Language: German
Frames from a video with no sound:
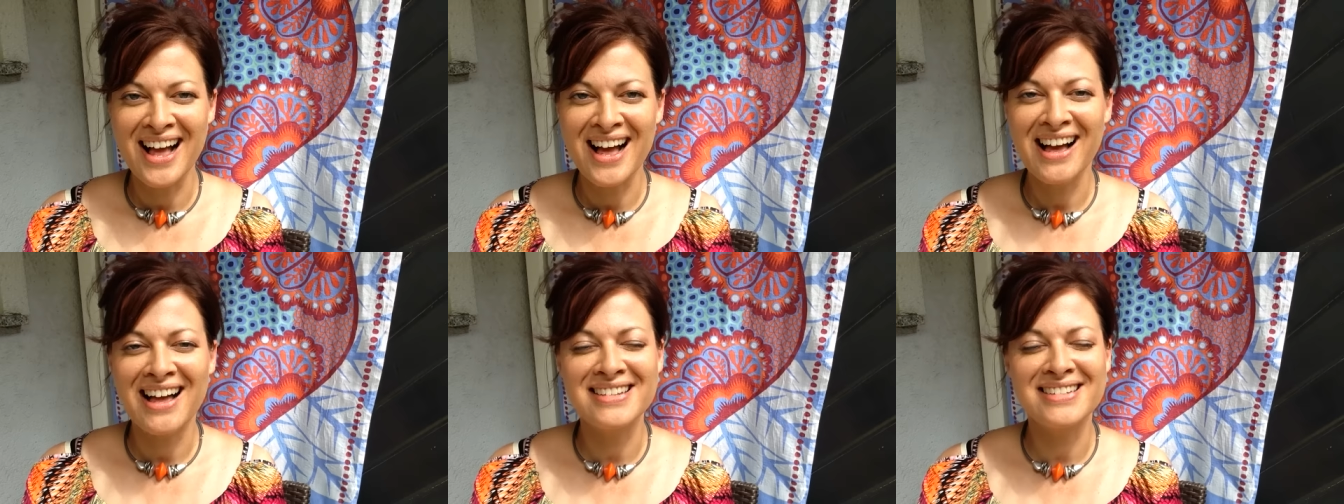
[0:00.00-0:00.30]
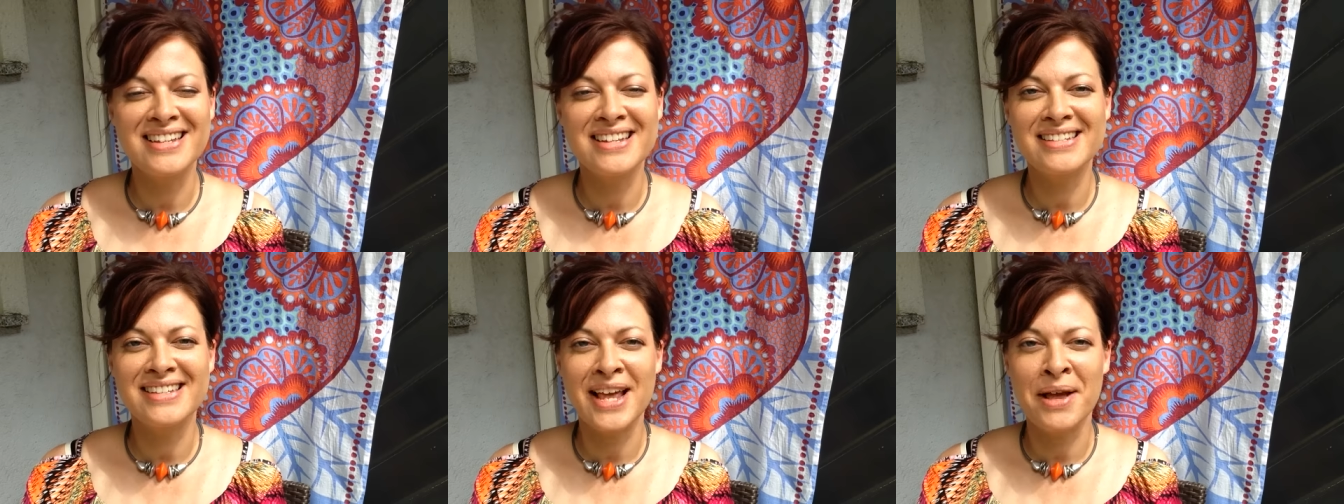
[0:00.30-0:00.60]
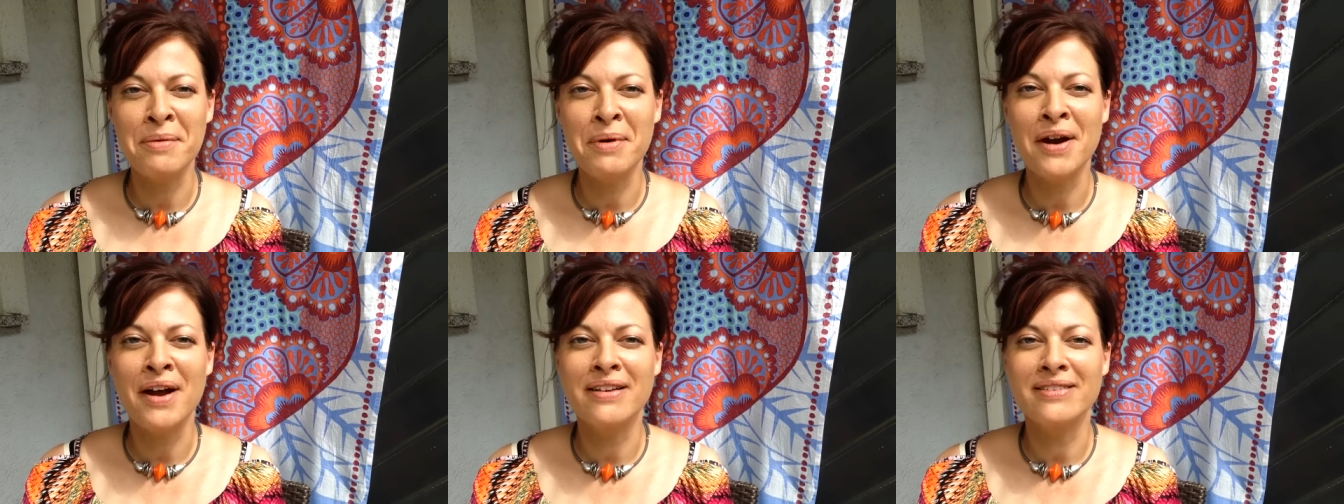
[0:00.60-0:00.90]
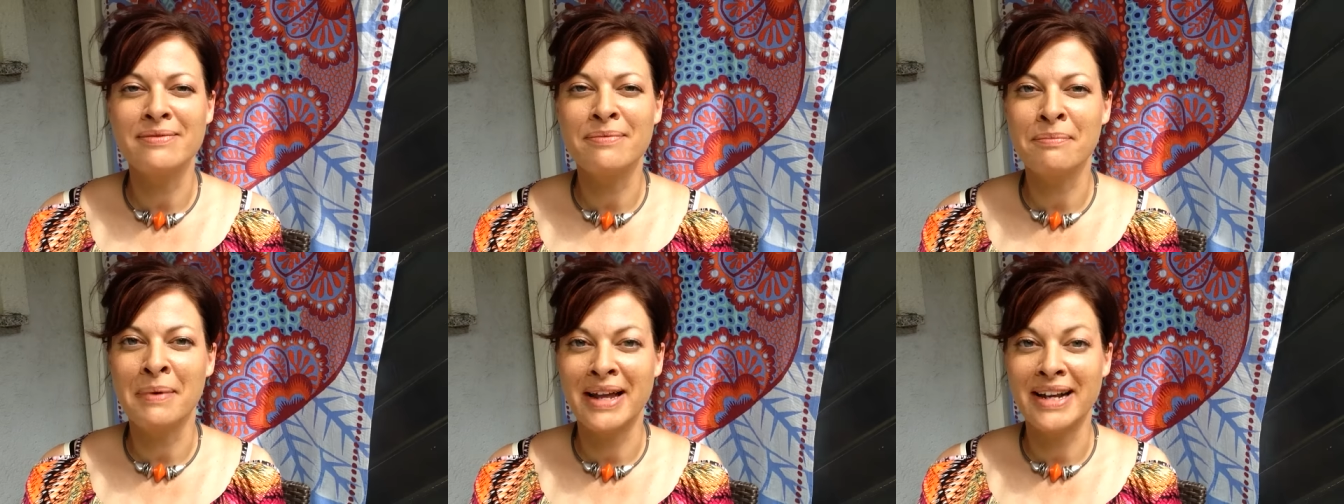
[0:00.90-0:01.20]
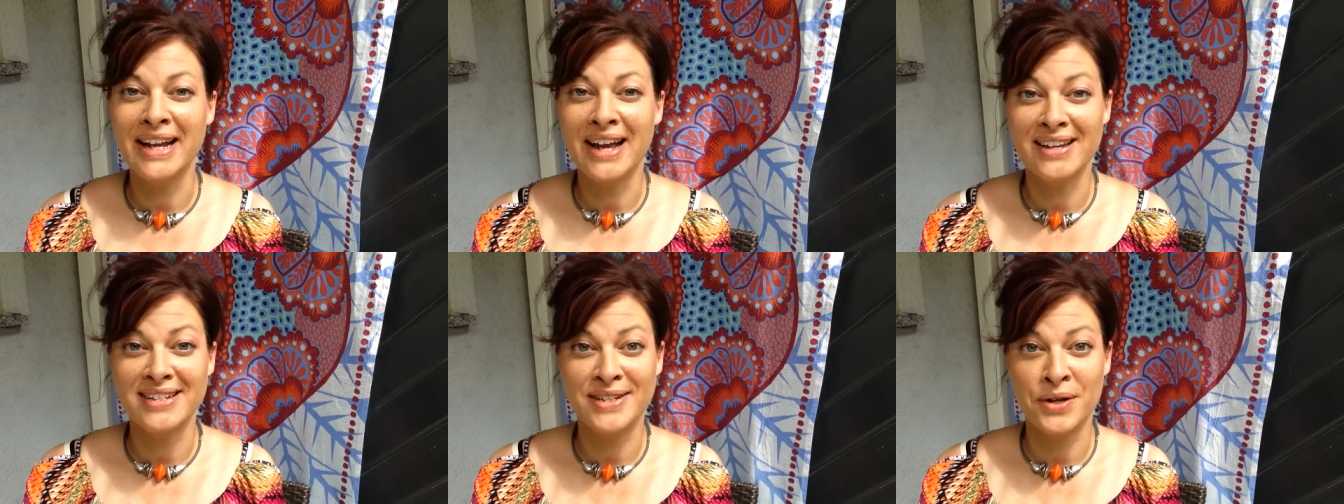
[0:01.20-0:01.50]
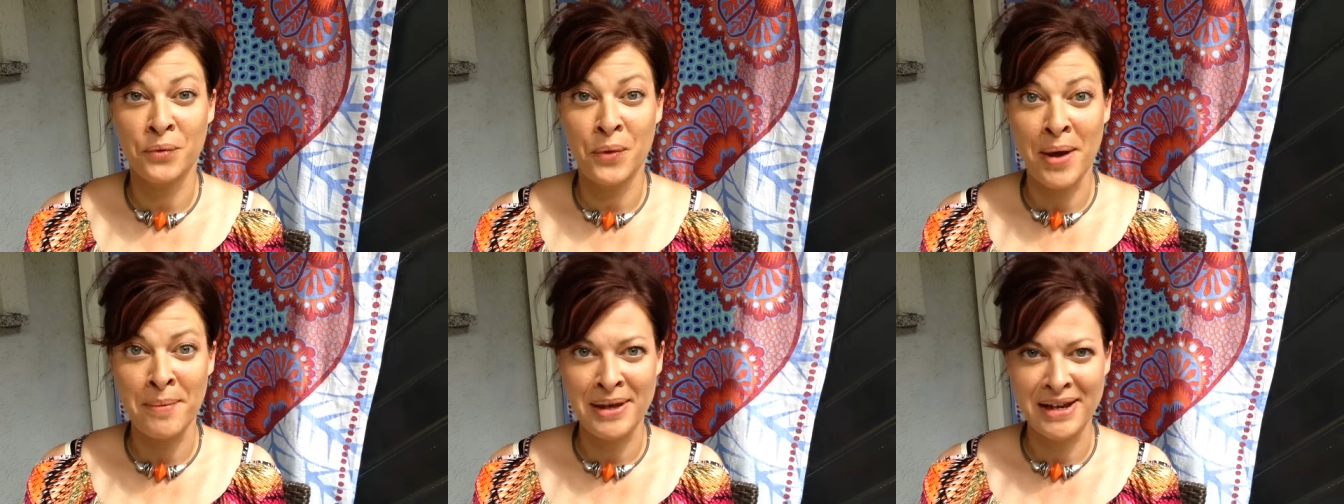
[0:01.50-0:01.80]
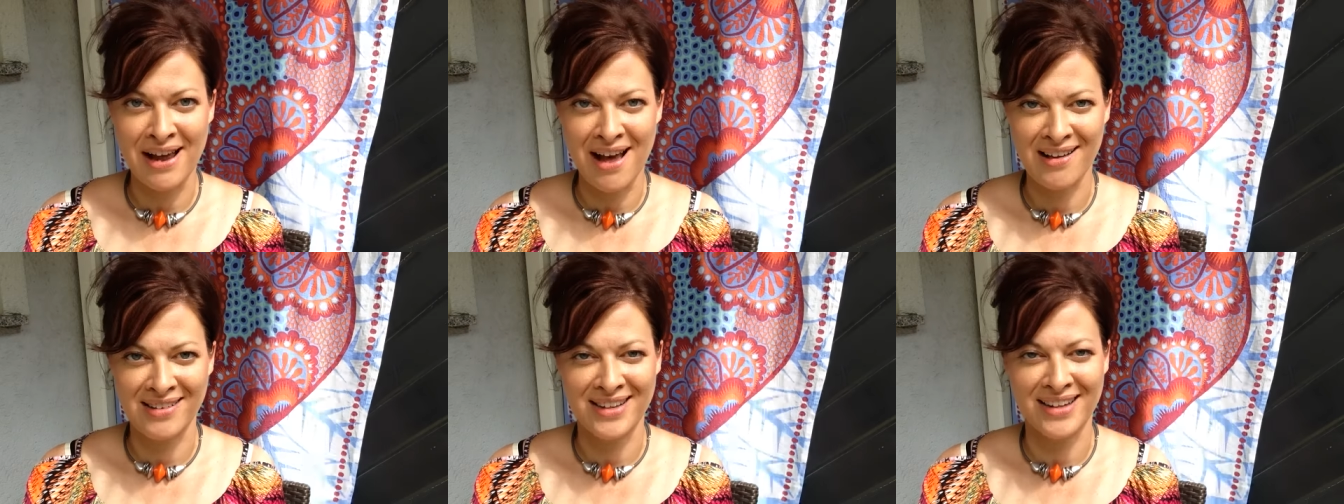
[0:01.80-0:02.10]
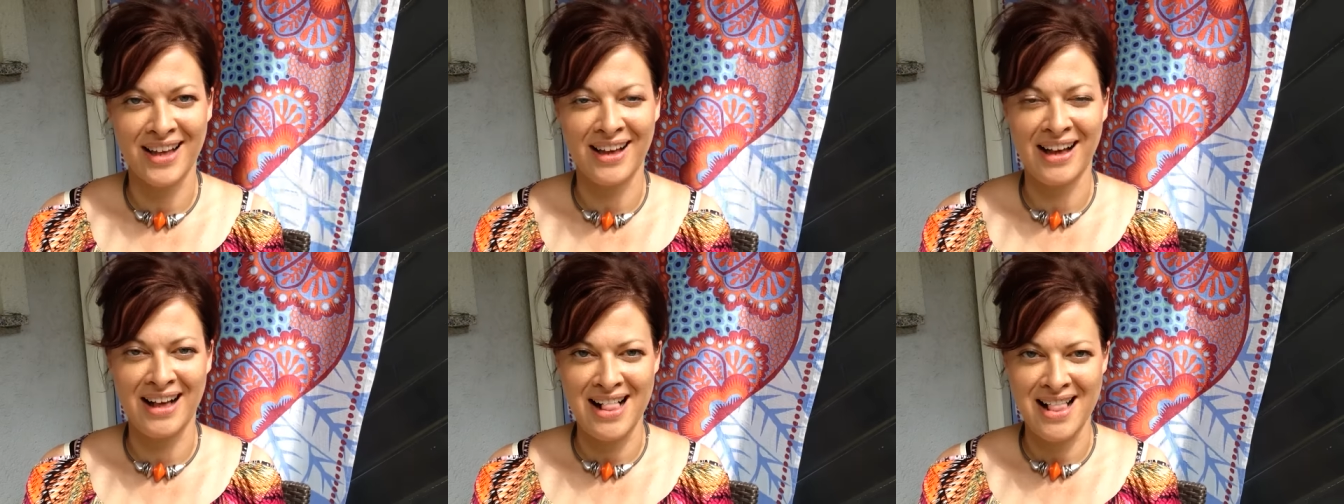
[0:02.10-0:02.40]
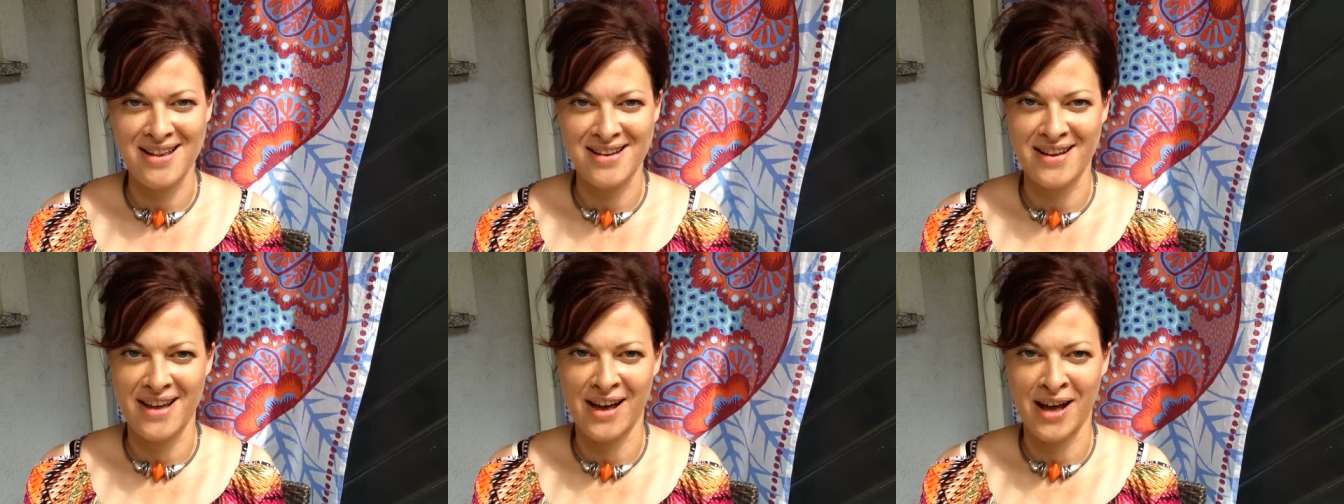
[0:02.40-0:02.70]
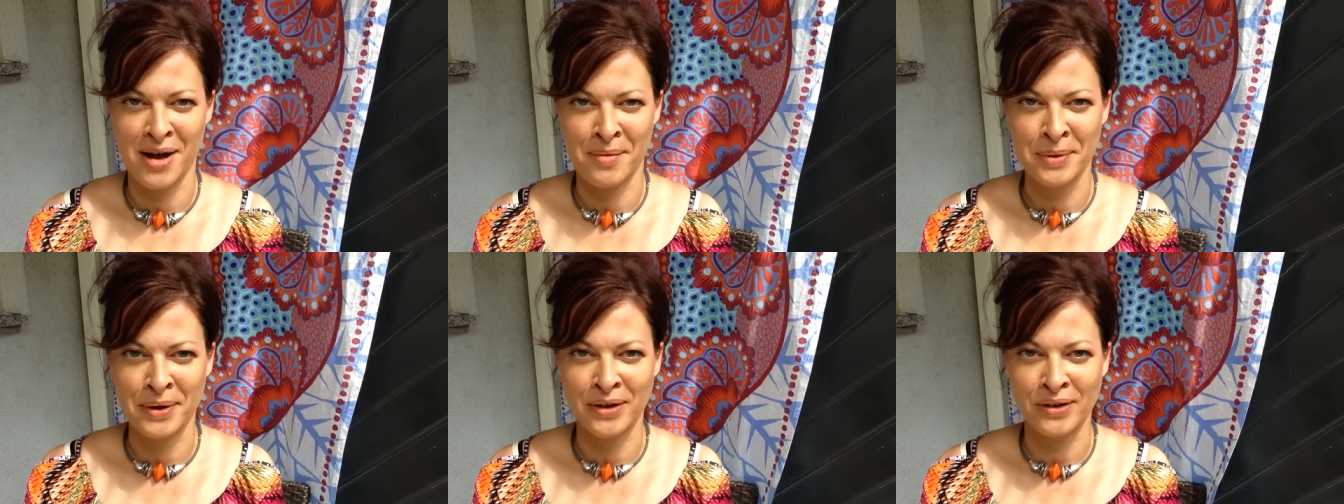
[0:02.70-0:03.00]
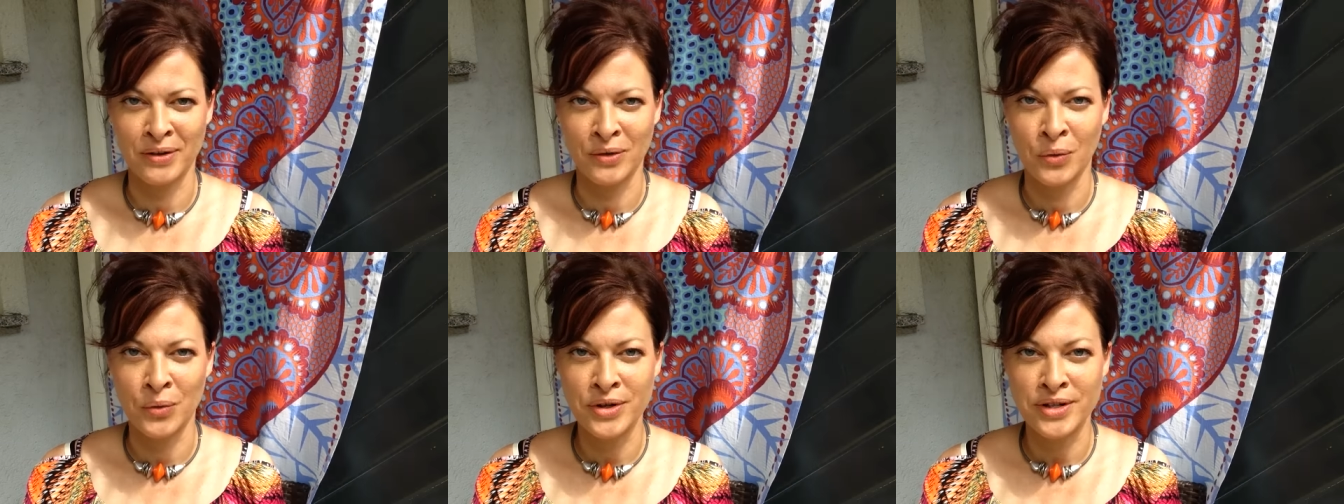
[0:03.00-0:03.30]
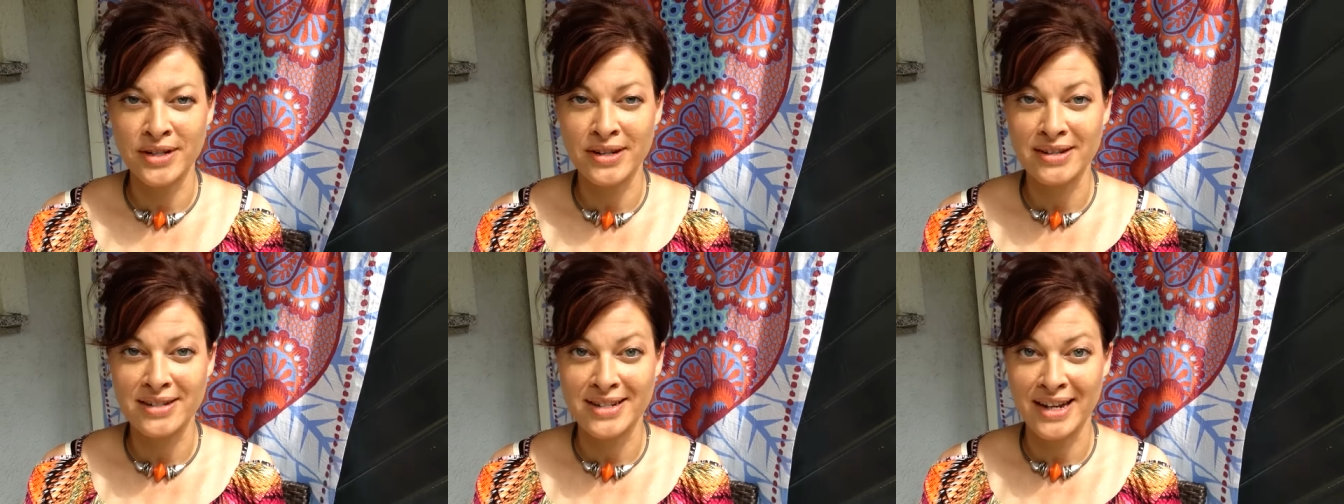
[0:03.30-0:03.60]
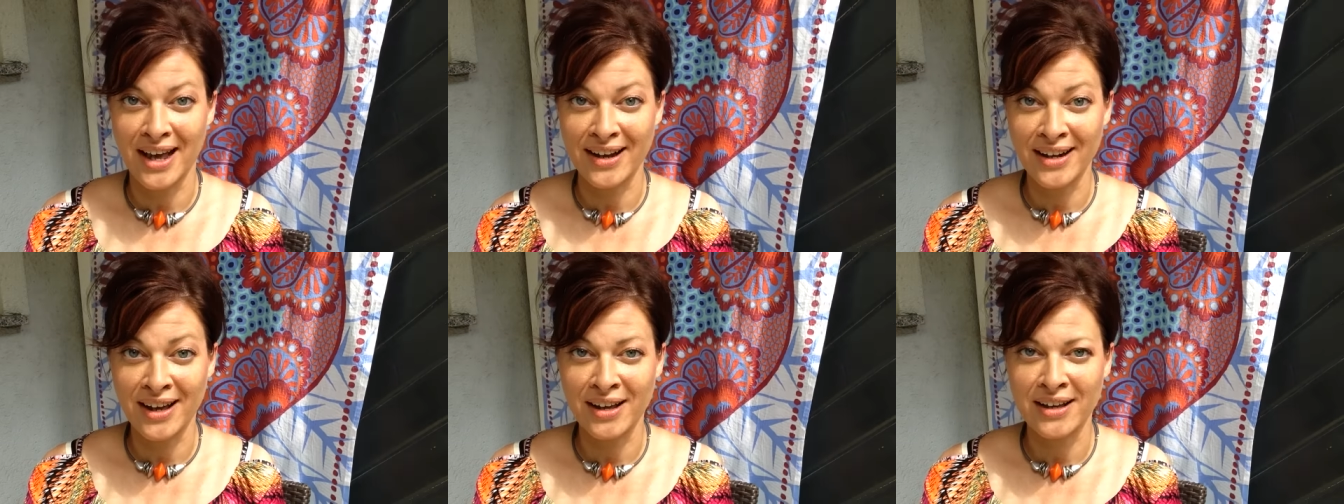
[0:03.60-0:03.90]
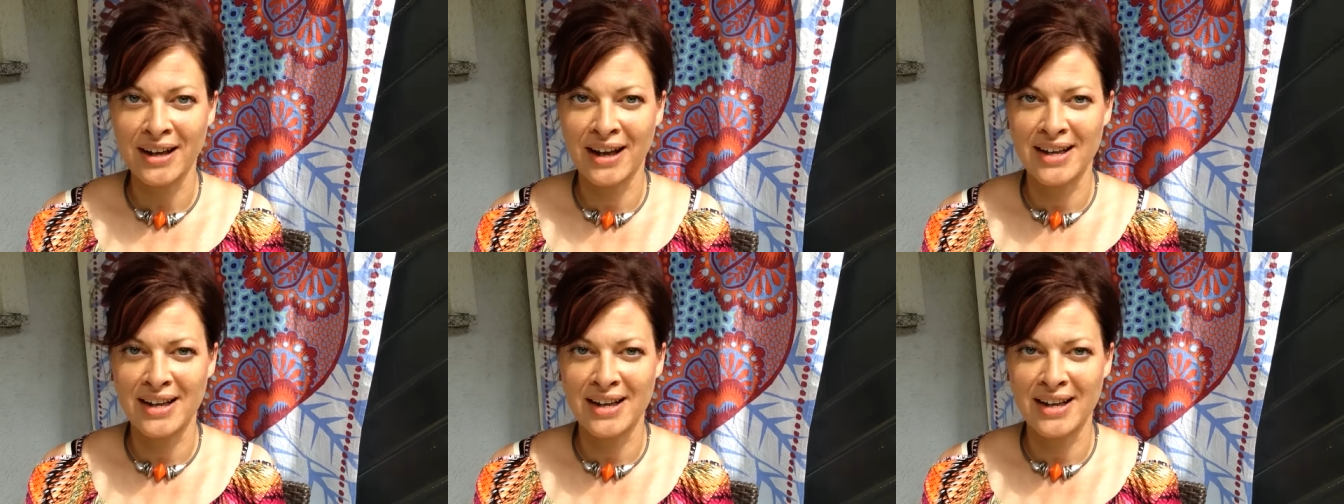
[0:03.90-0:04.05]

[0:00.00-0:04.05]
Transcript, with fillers: als ich selber meine ersten Webinare gehalten habe und danach,